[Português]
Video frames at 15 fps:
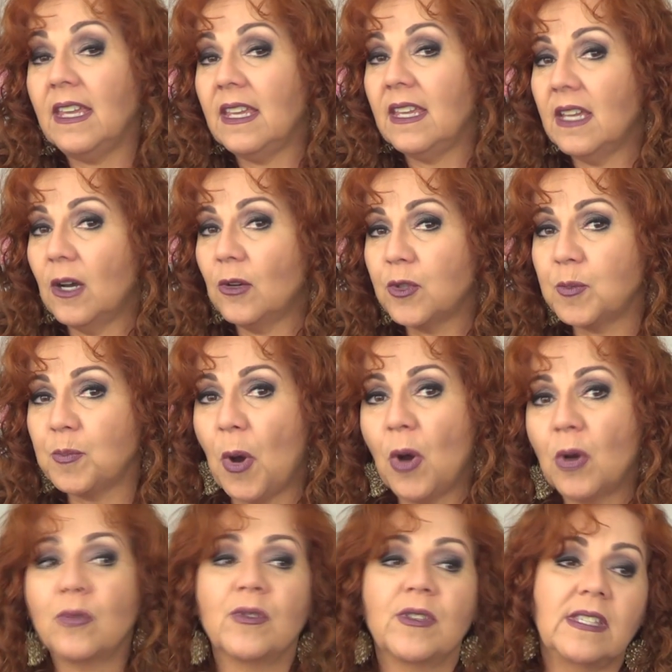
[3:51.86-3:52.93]
e ir aos
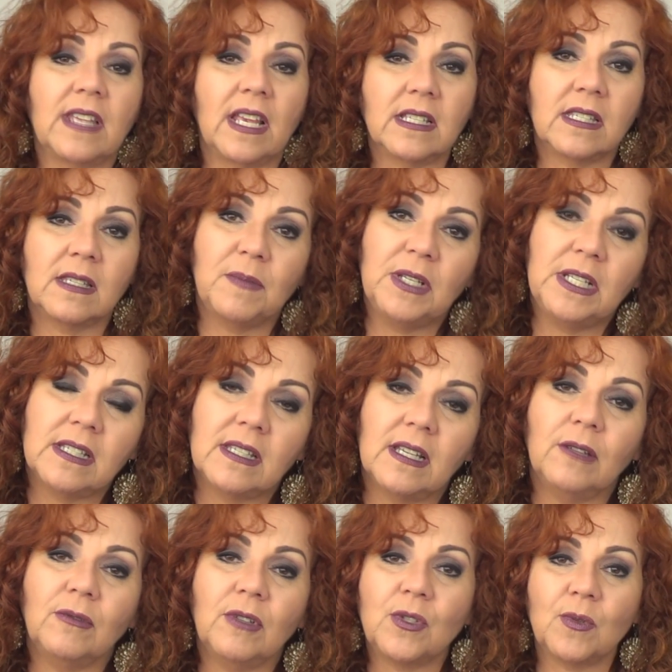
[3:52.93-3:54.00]
poucos
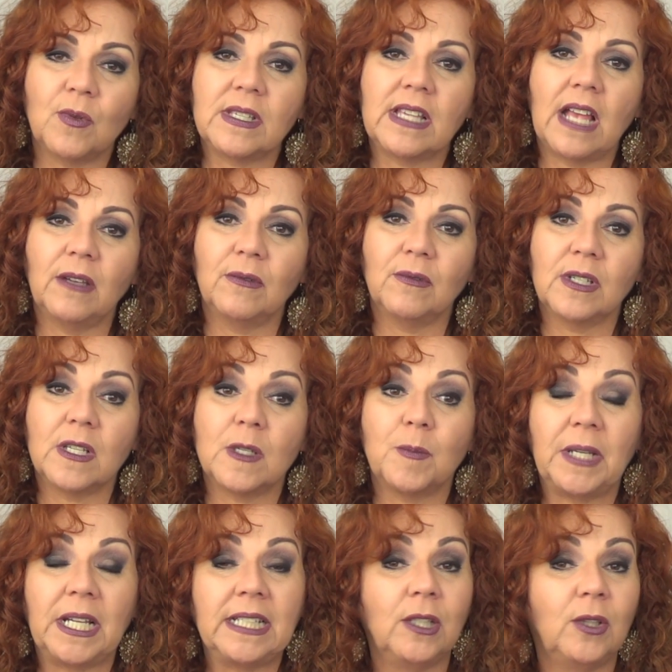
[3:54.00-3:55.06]
sensibilizando as suas alunas
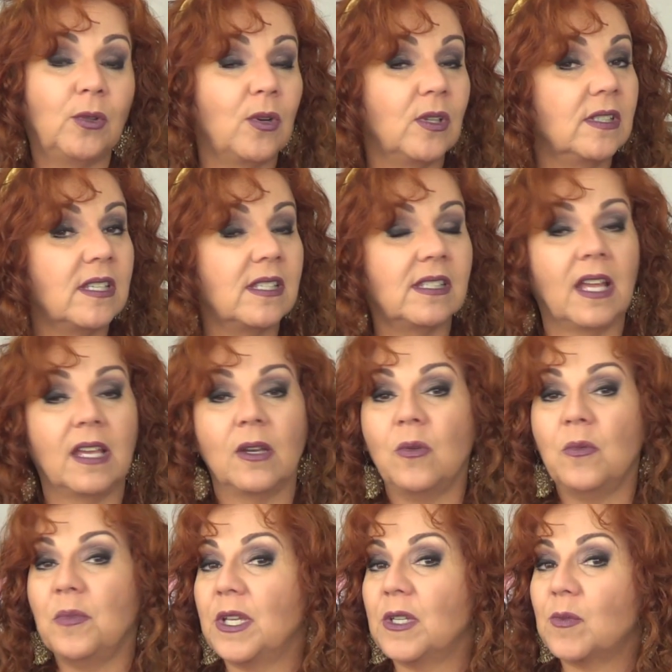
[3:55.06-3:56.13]
para que todas tenham
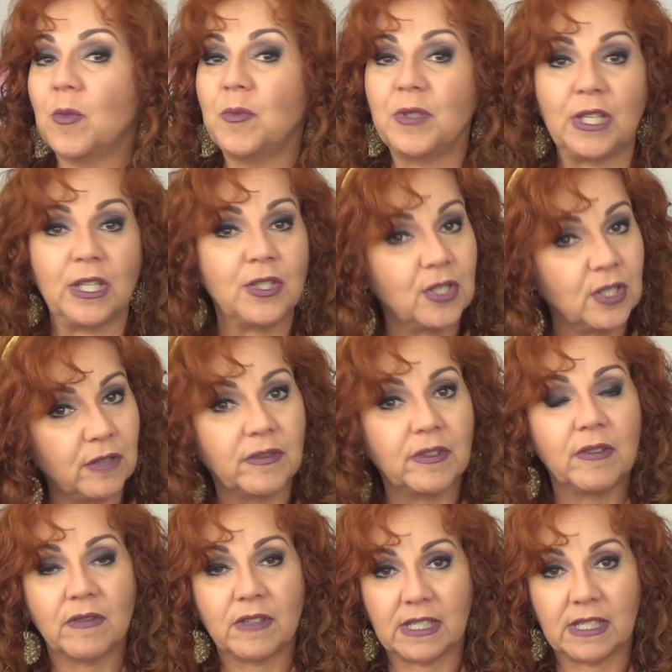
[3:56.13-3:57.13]
o mesmo objetivo que